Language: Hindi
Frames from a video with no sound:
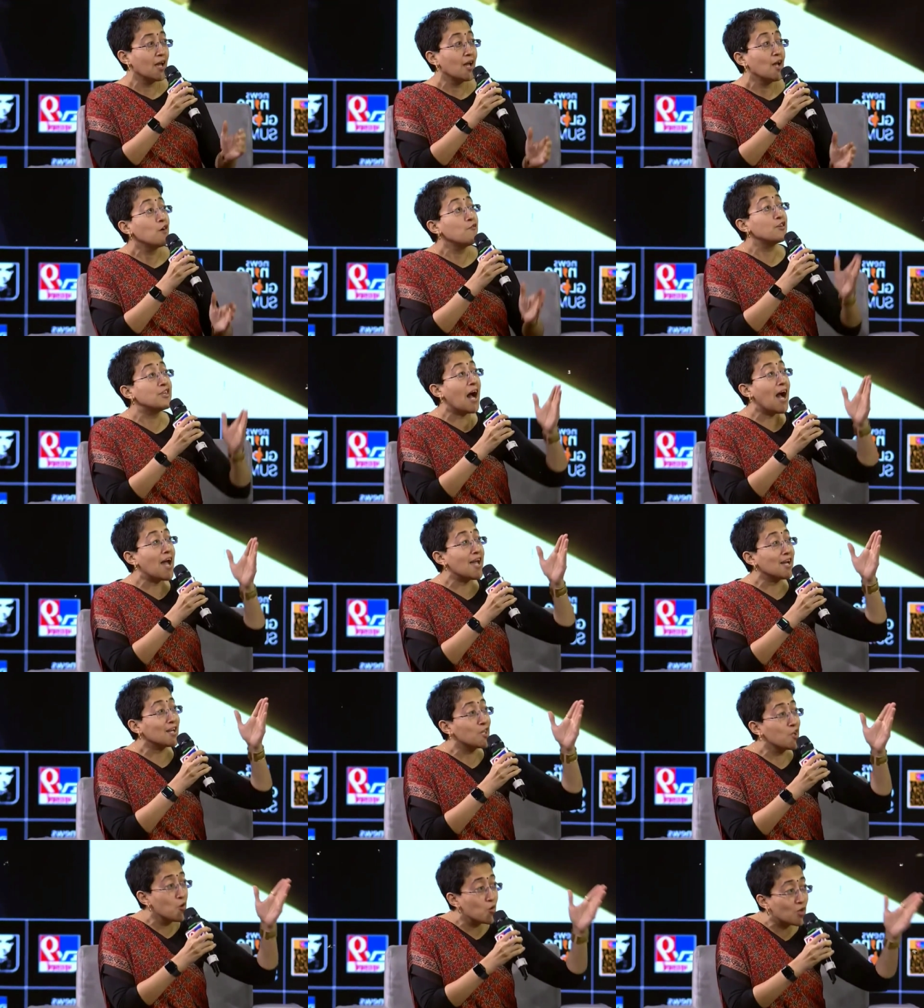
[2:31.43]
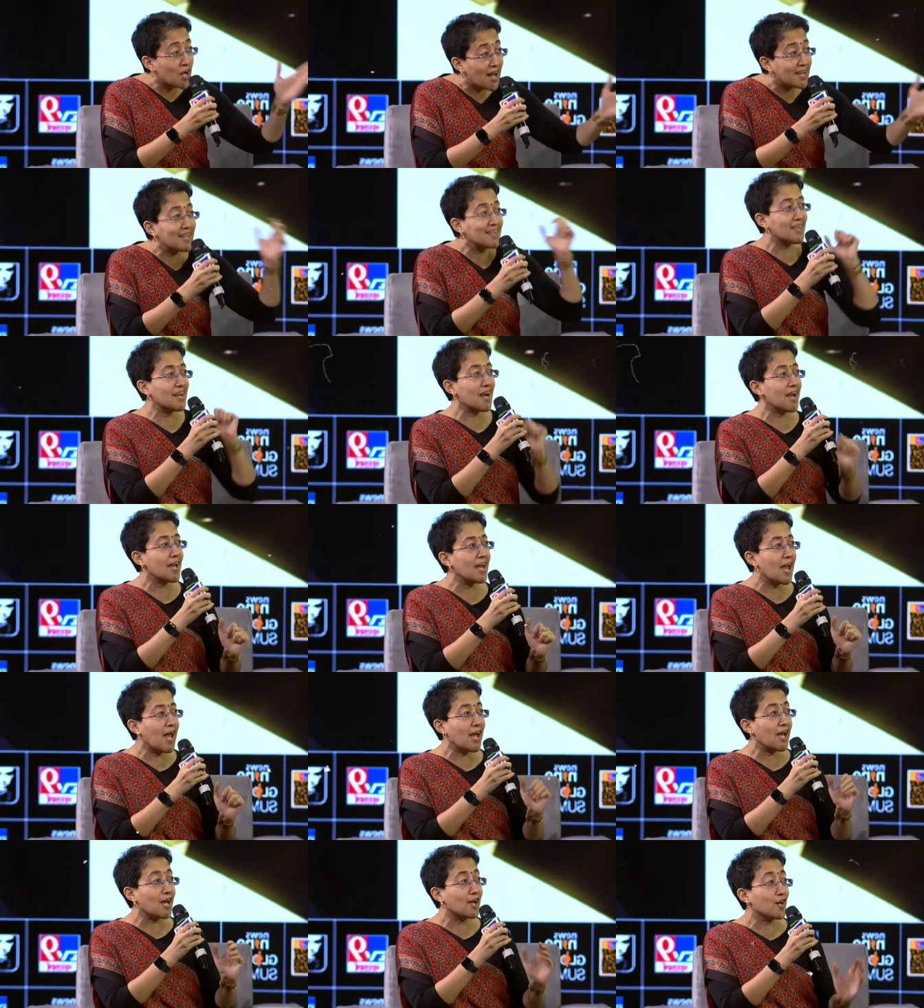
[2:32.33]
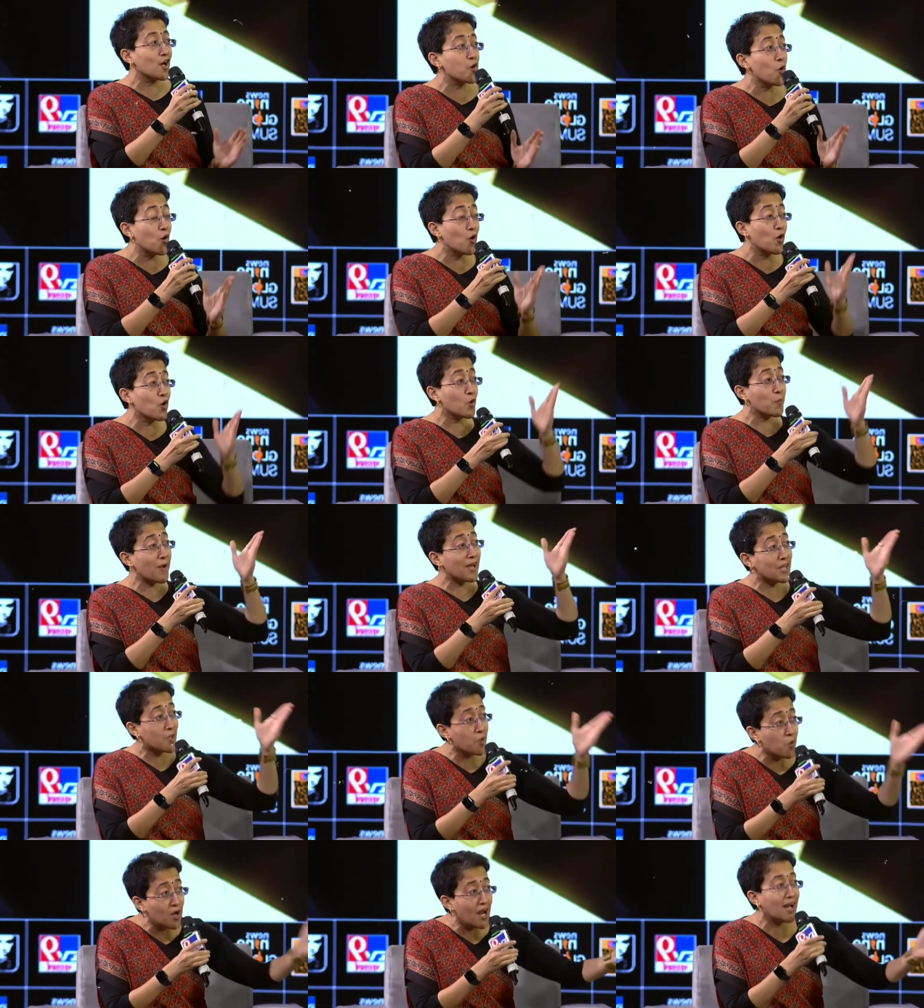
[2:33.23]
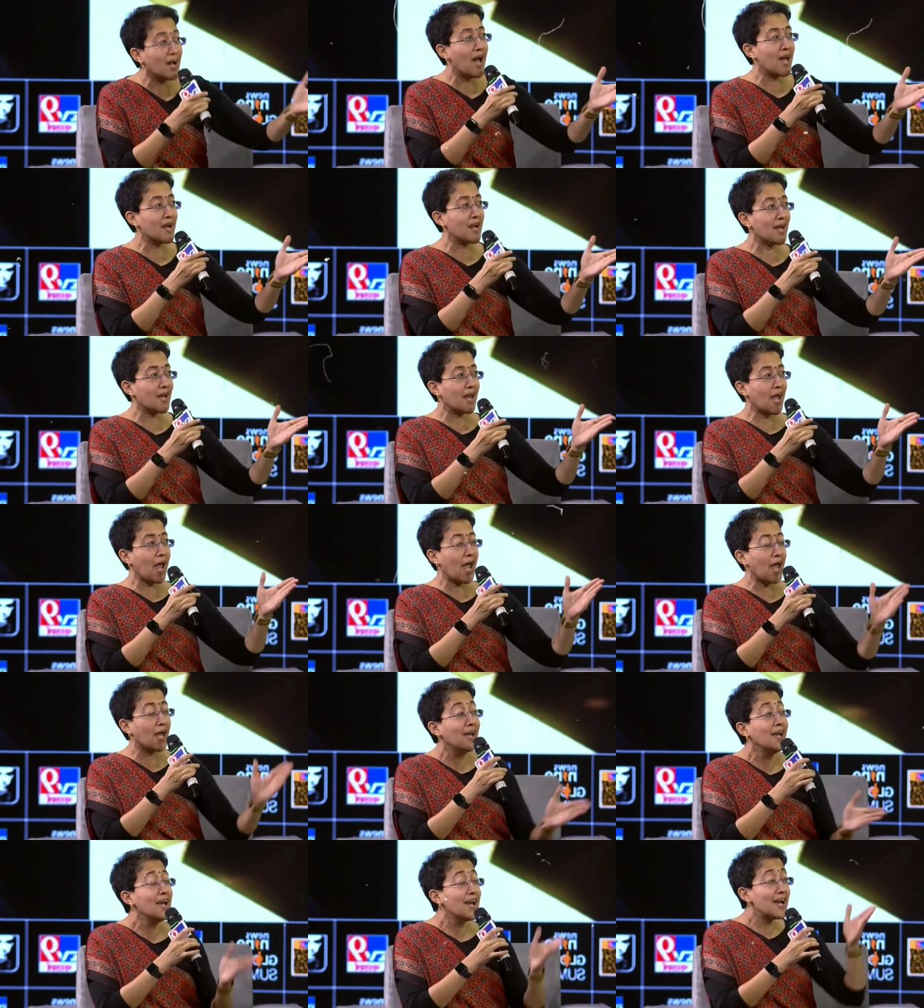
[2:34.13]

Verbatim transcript: विधायक क्यों खरीद रहे हैं करोड़ों रुपए क्यों लगा रहे हैं